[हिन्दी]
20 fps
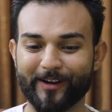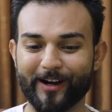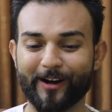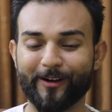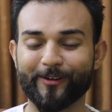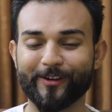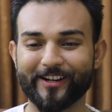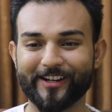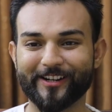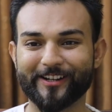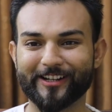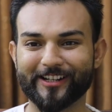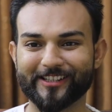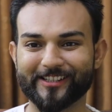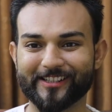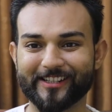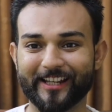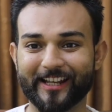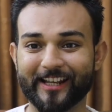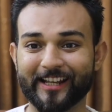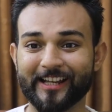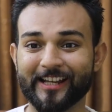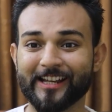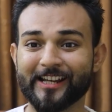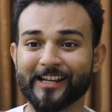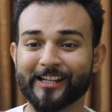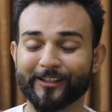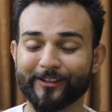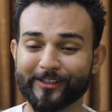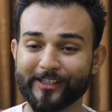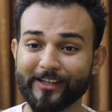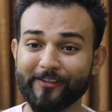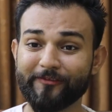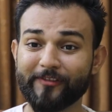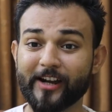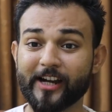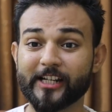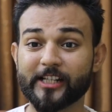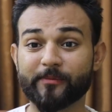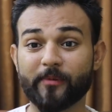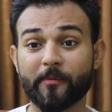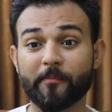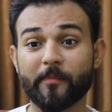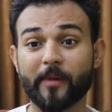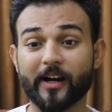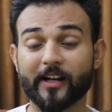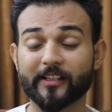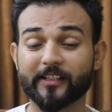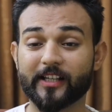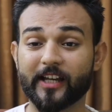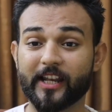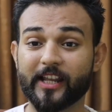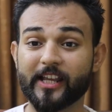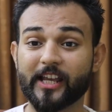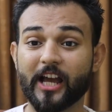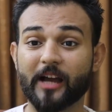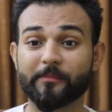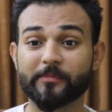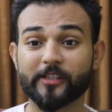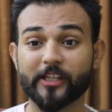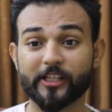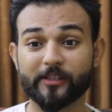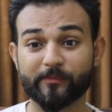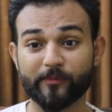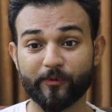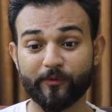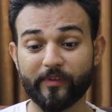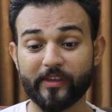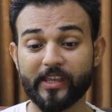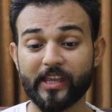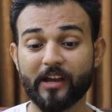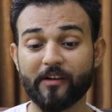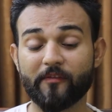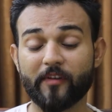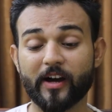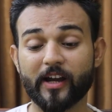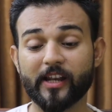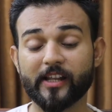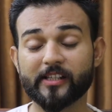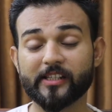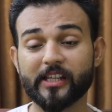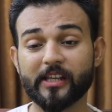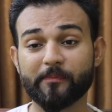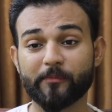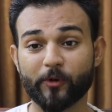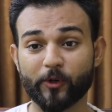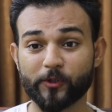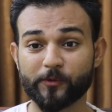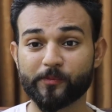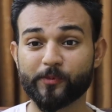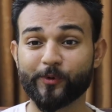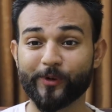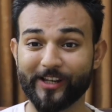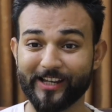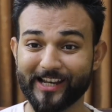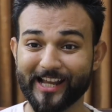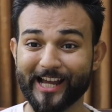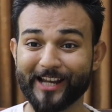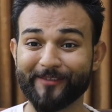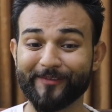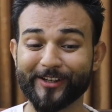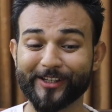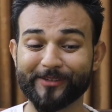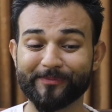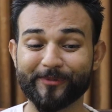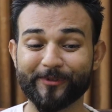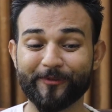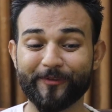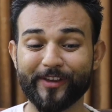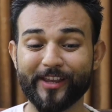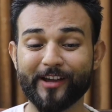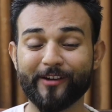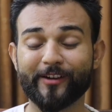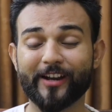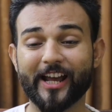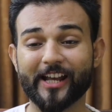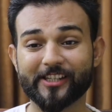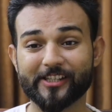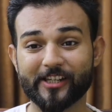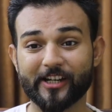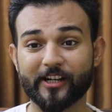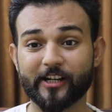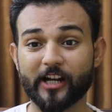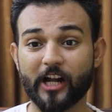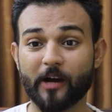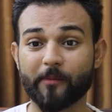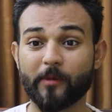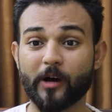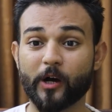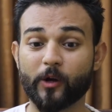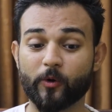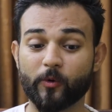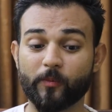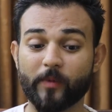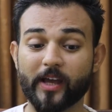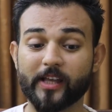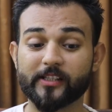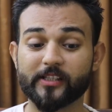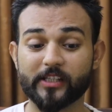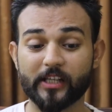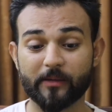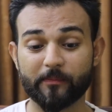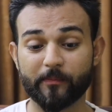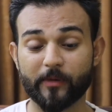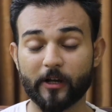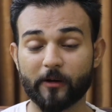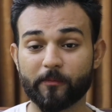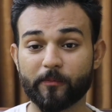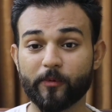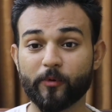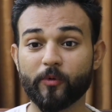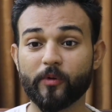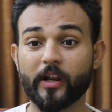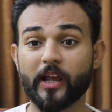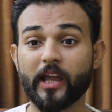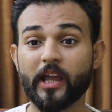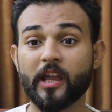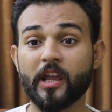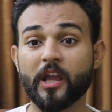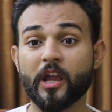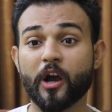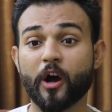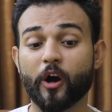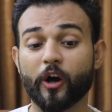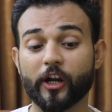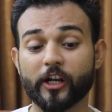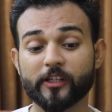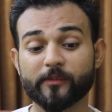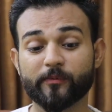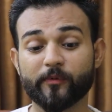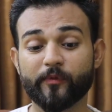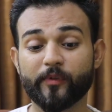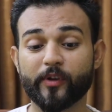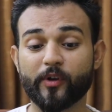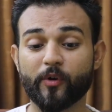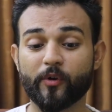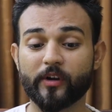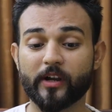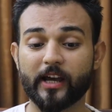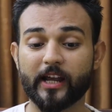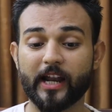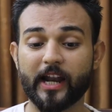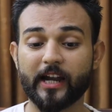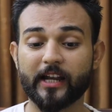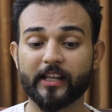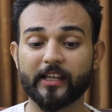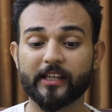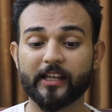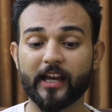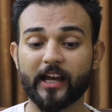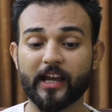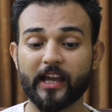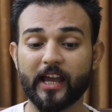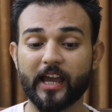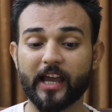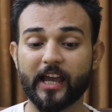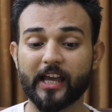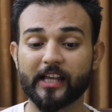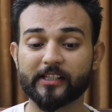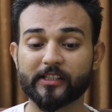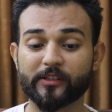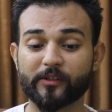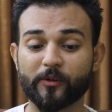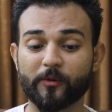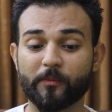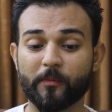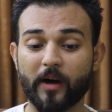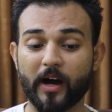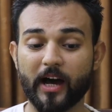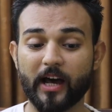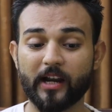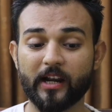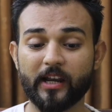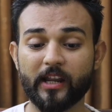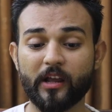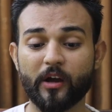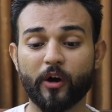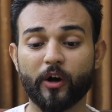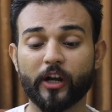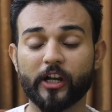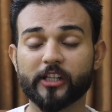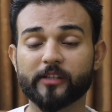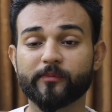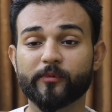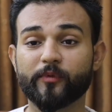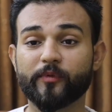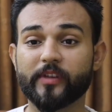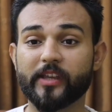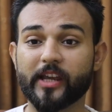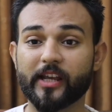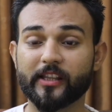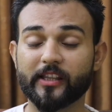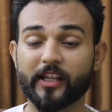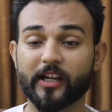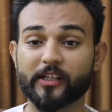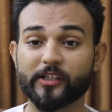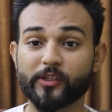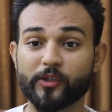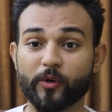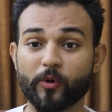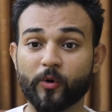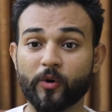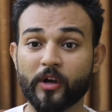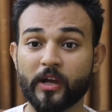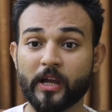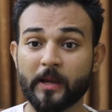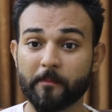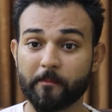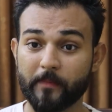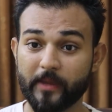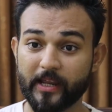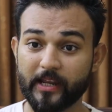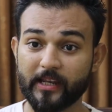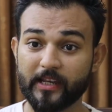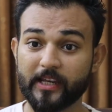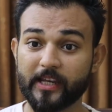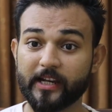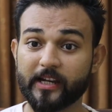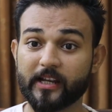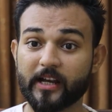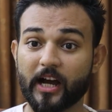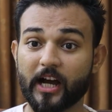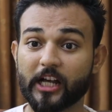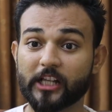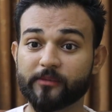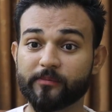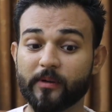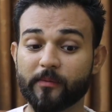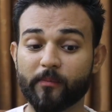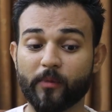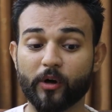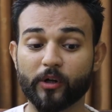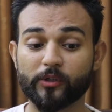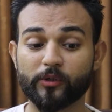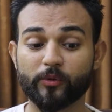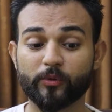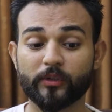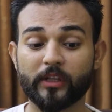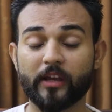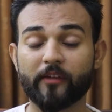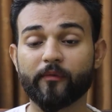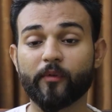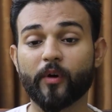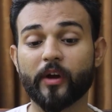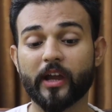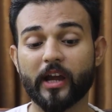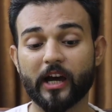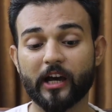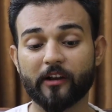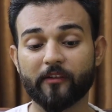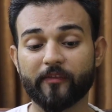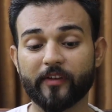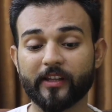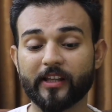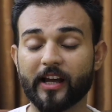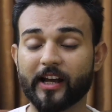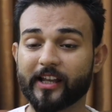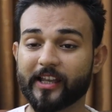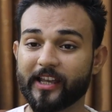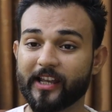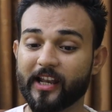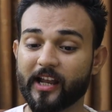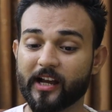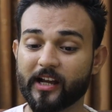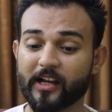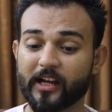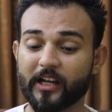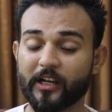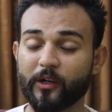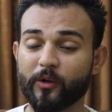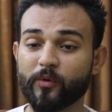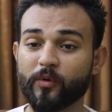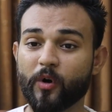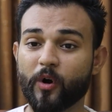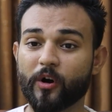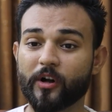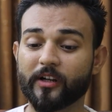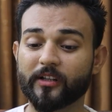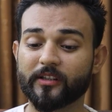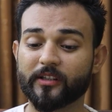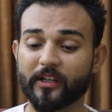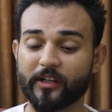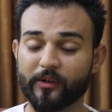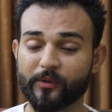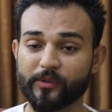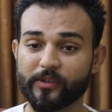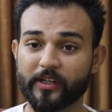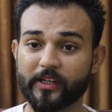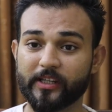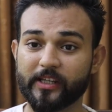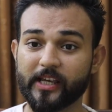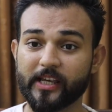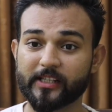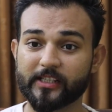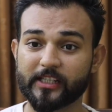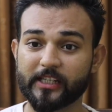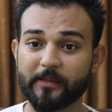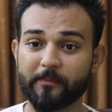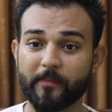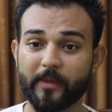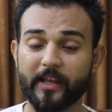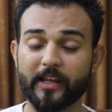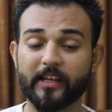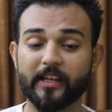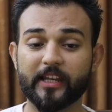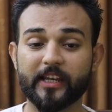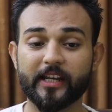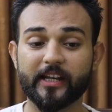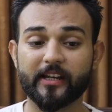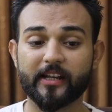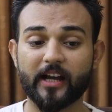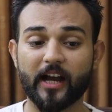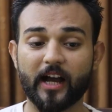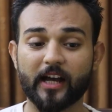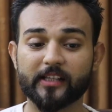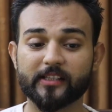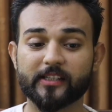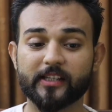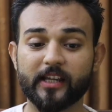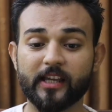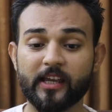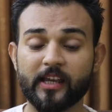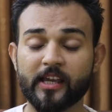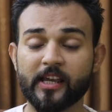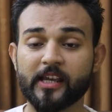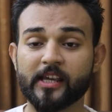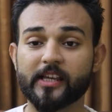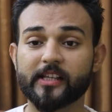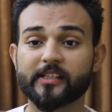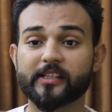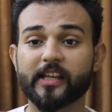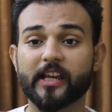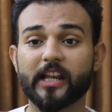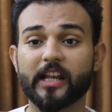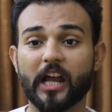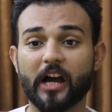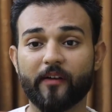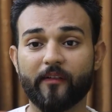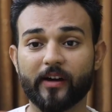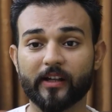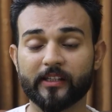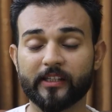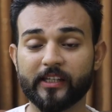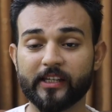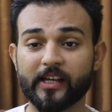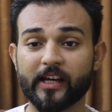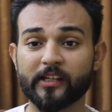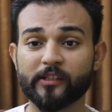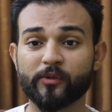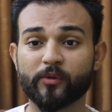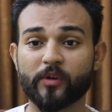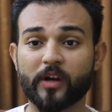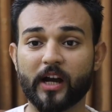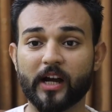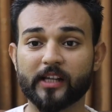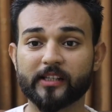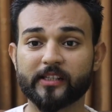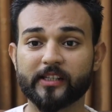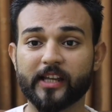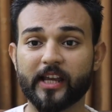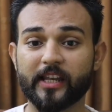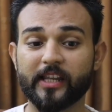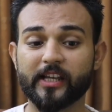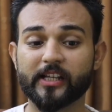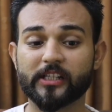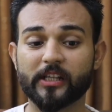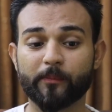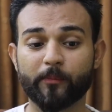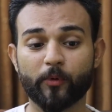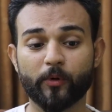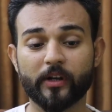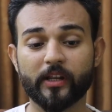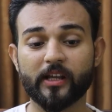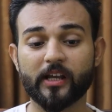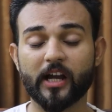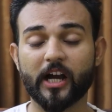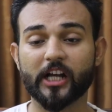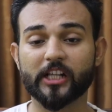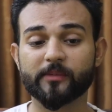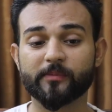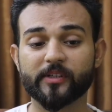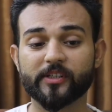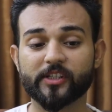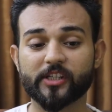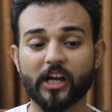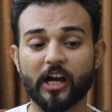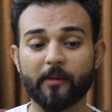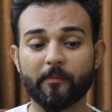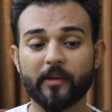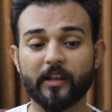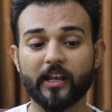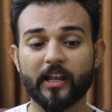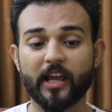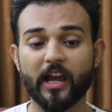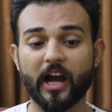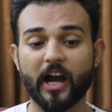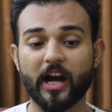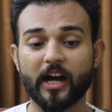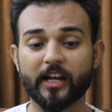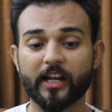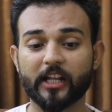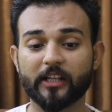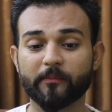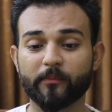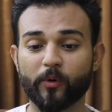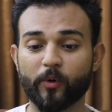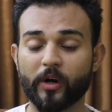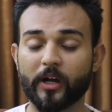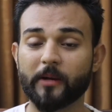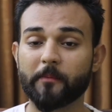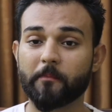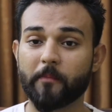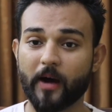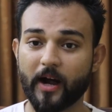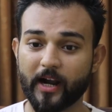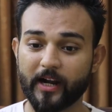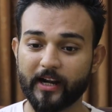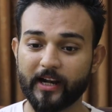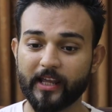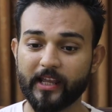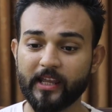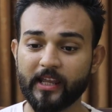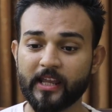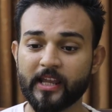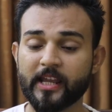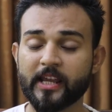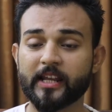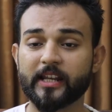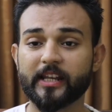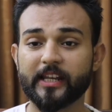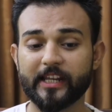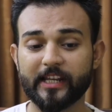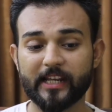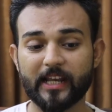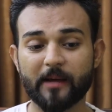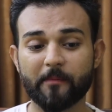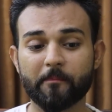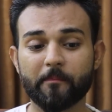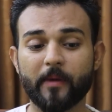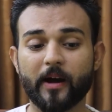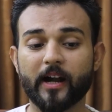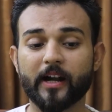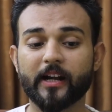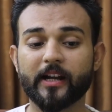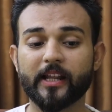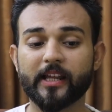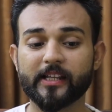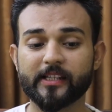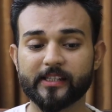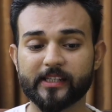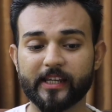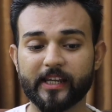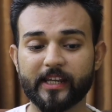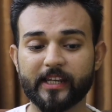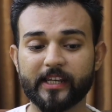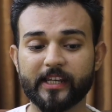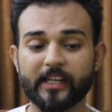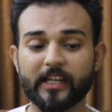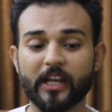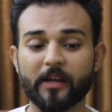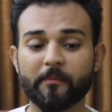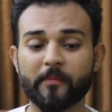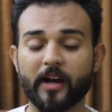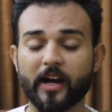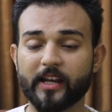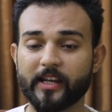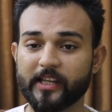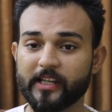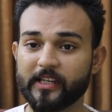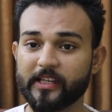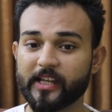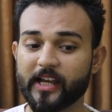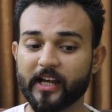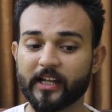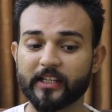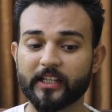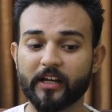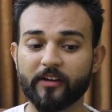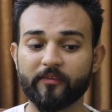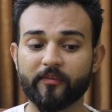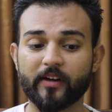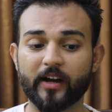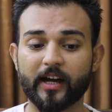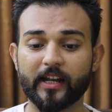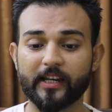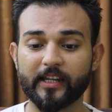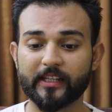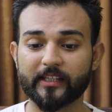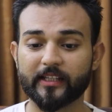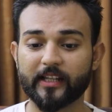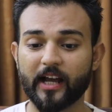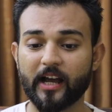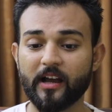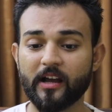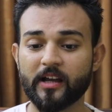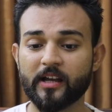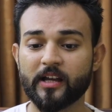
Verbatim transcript: वाह इंटरेस्टिंग तो जी फ्रेंड्स अब हम बात करेंगे आपसे इस मूवी के हवाले से भोजपुरी लैंग्वेज मूवी है और एक्शन ड्रामा और रोमांस से भरपूर है और इस मूवी को डायरेक्ट किया है एस कुमार ने और इस मूवी के अंदर जो मेन लीड कास्ट में मौजूद है वो है अरविंद अकेला कल्लू और तनुश्री ये इसकी मेन लीड कास्ट है इसके अलावा दीगर जो कास्ट है यानी कि सपोर्टिंग कास्ट में शामिल है आनंद मोहन पांडे नीलम पांडे जे नीलम अनिल यादव अनिल अनीता